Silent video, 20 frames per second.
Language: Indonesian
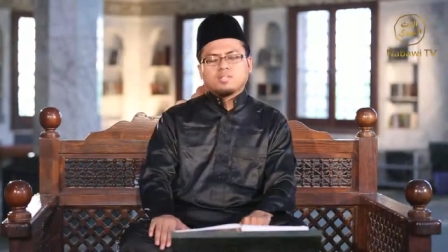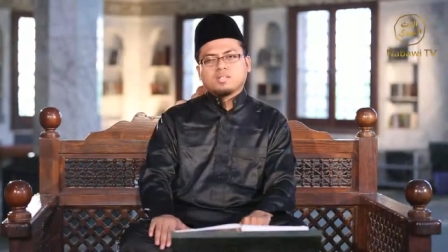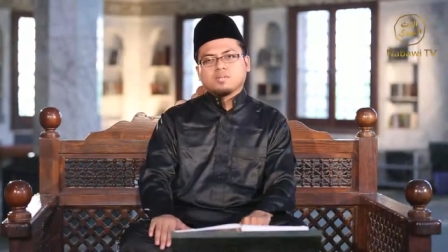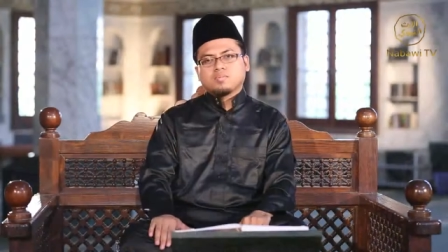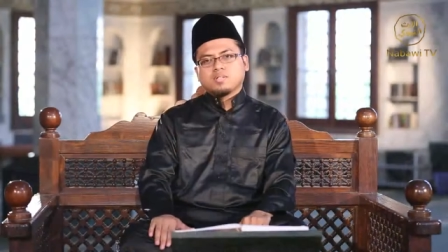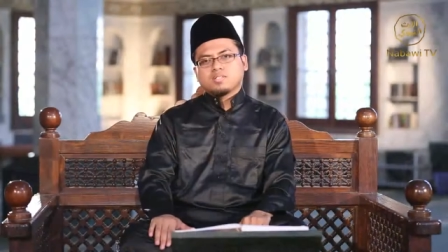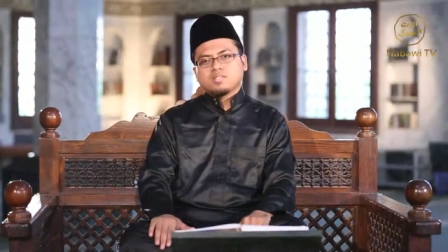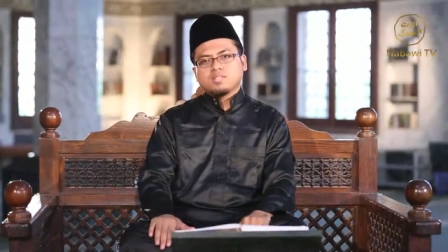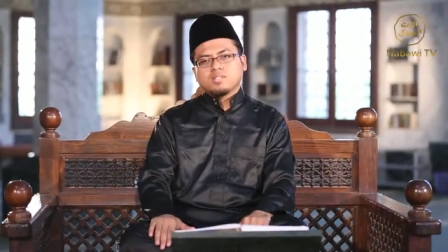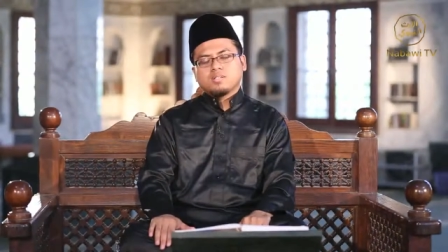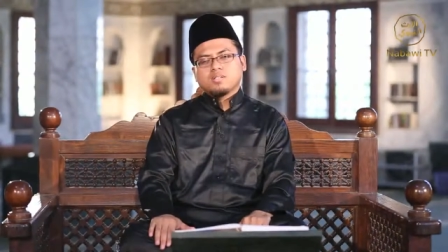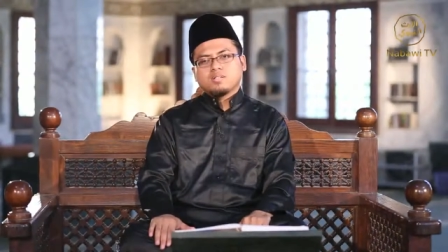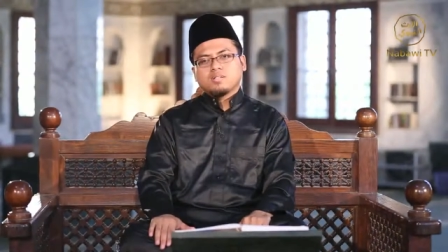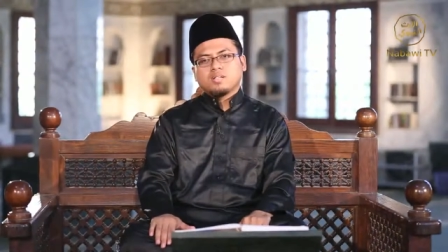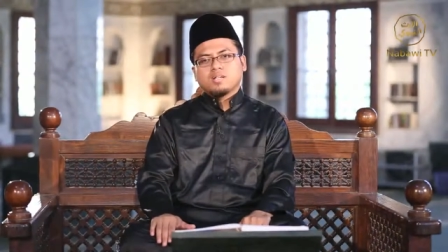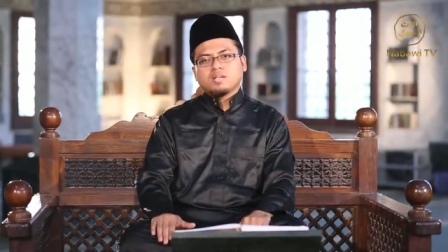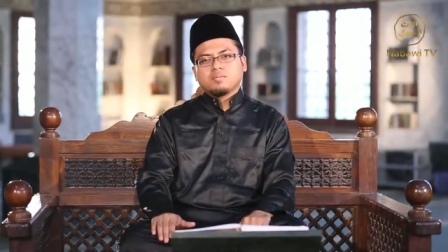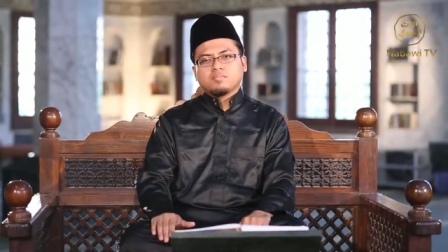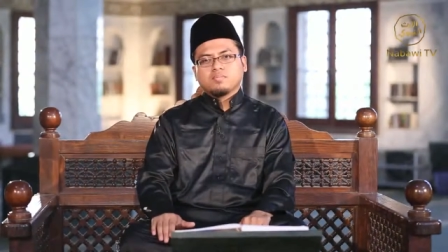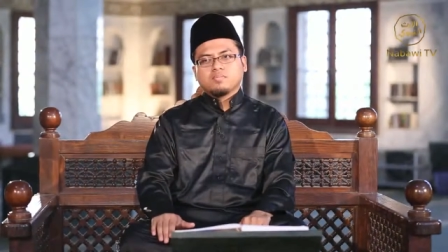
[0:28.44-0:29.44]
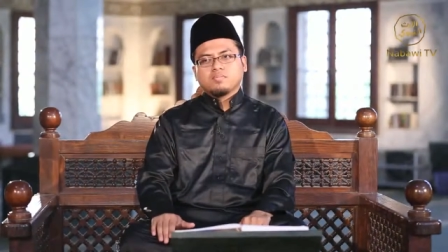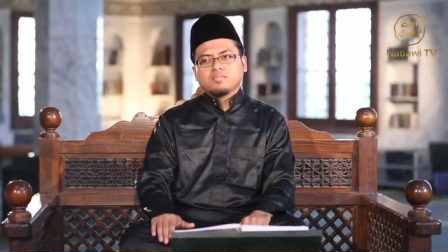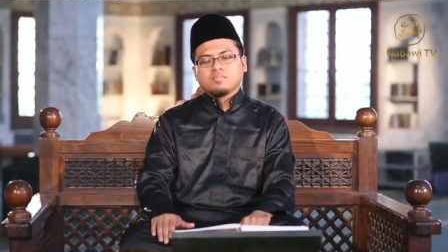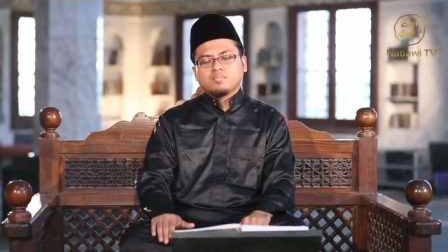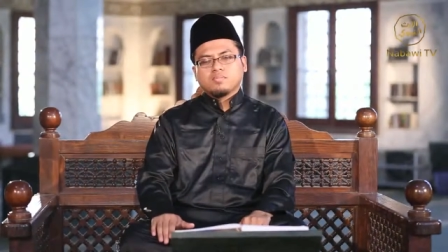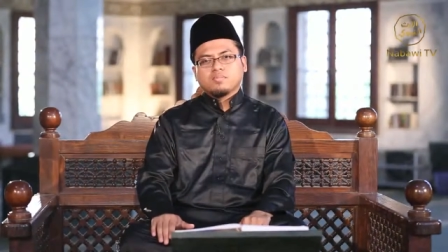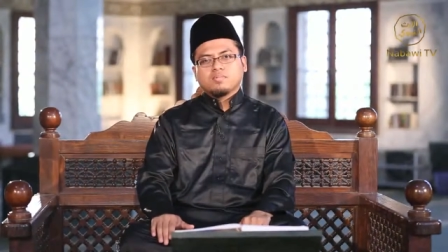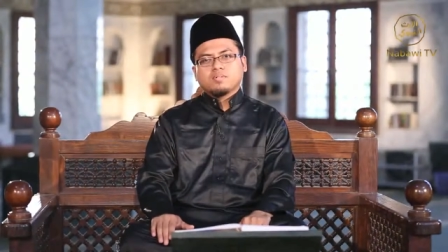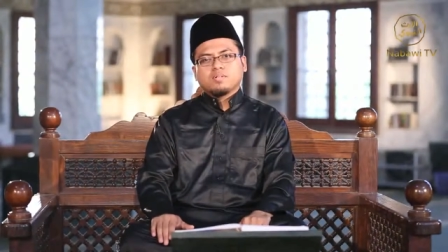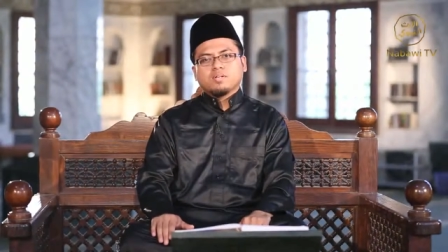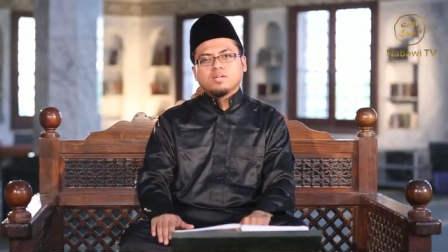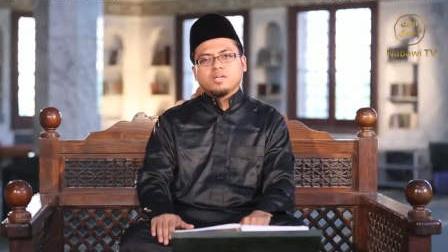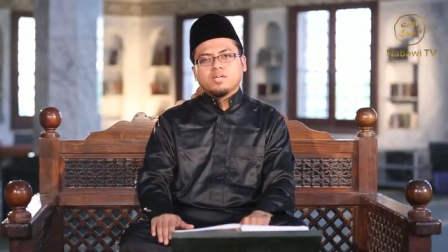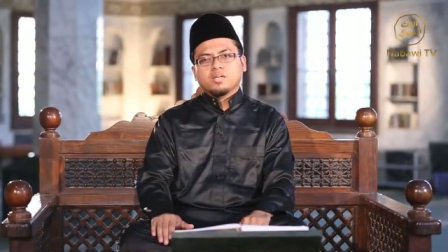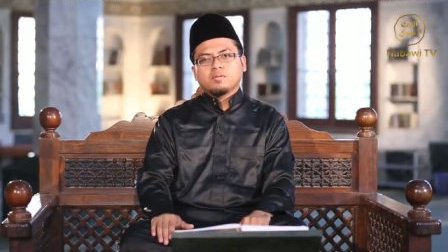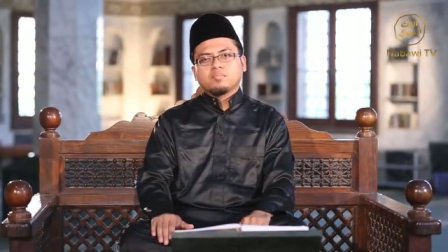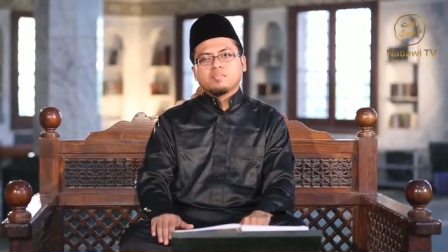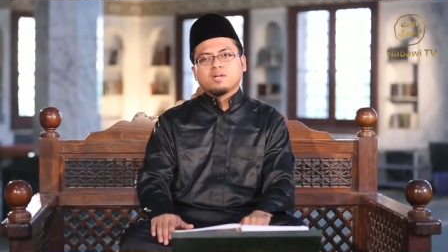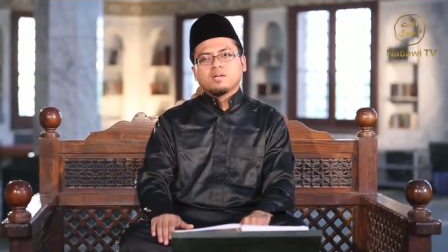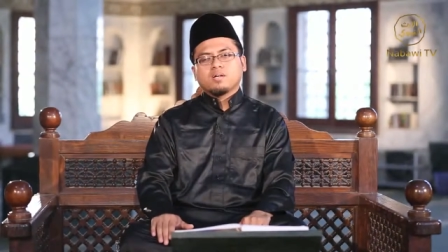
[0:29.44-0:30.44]
Kita masih dalam
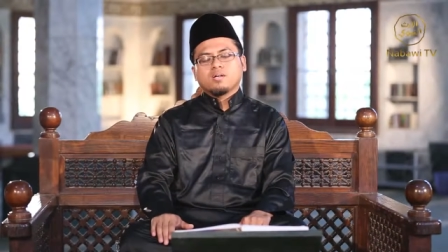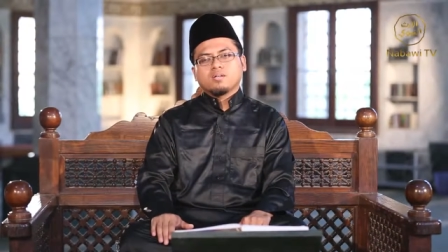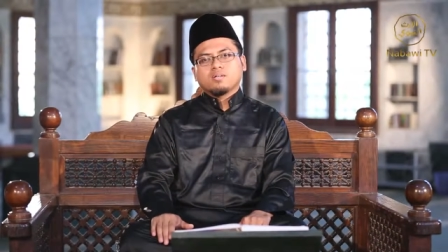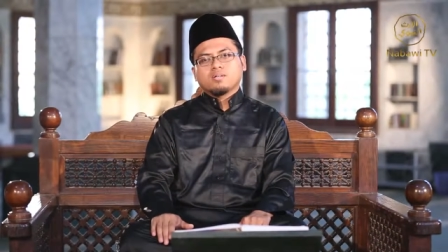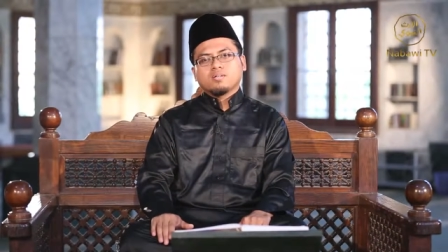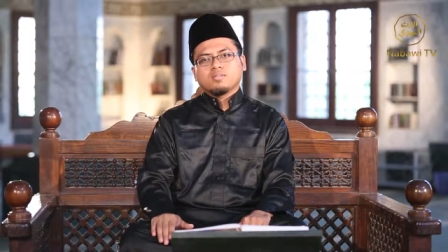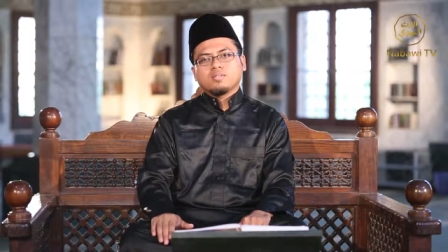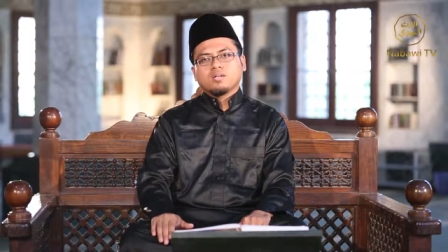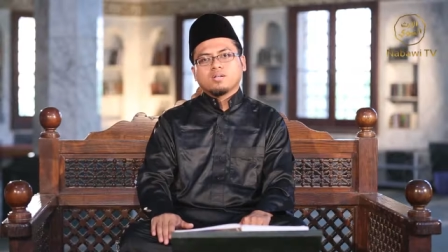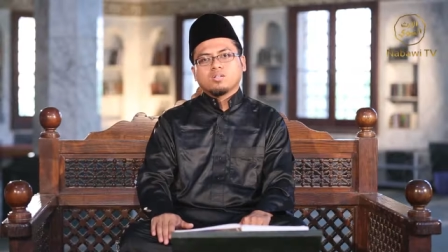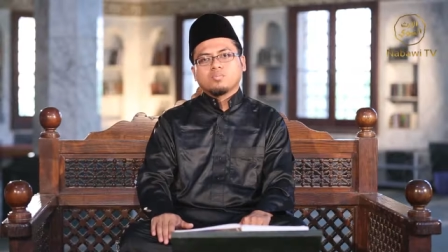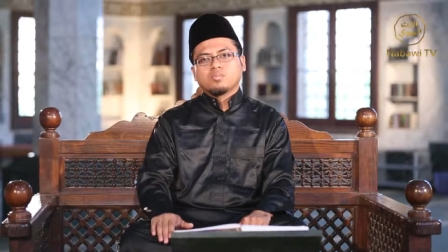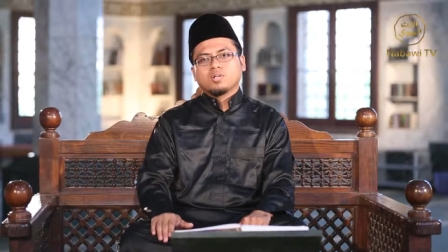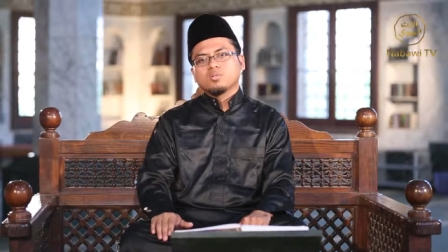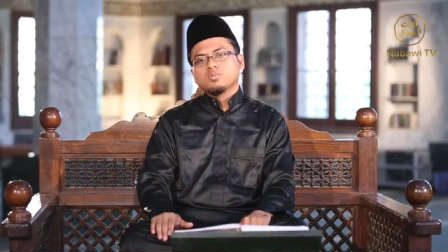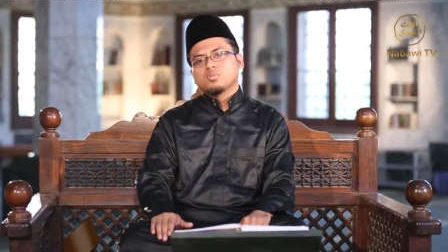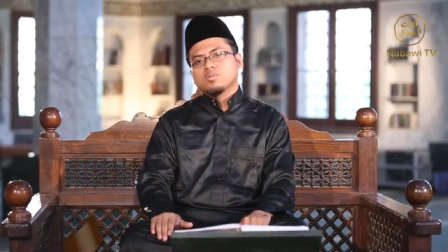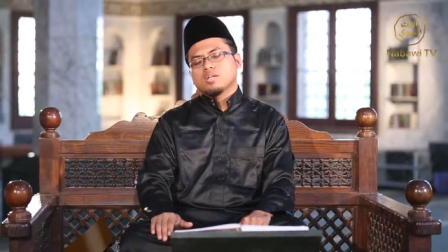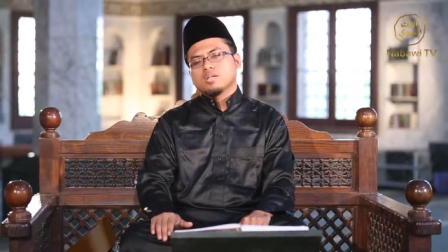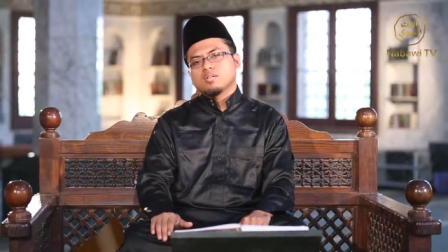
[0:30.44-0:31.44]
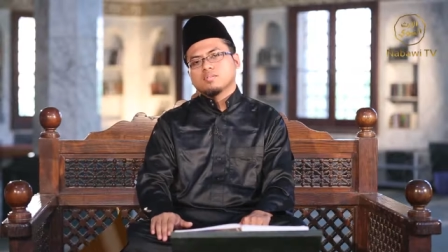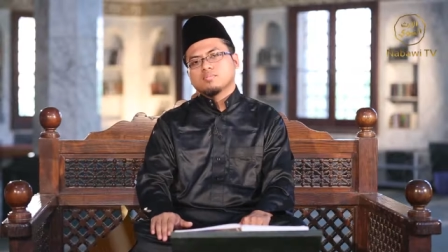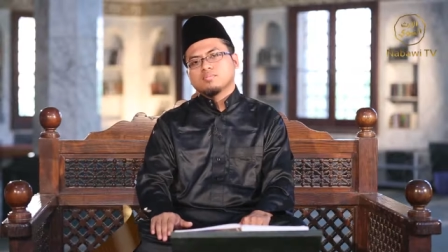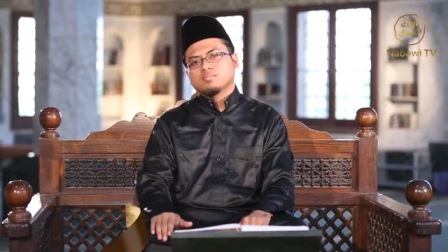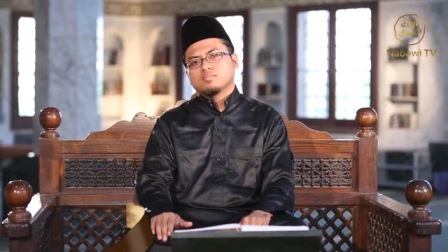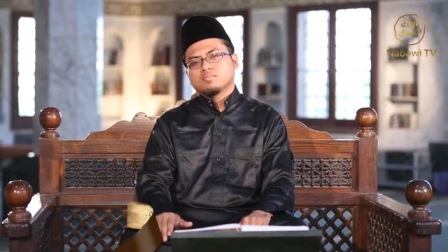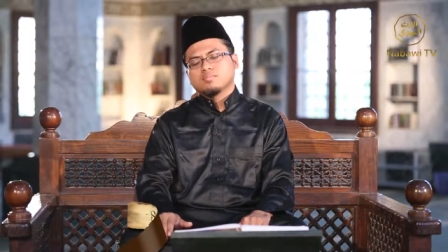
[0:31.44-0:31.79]
hikmah yang nomor dua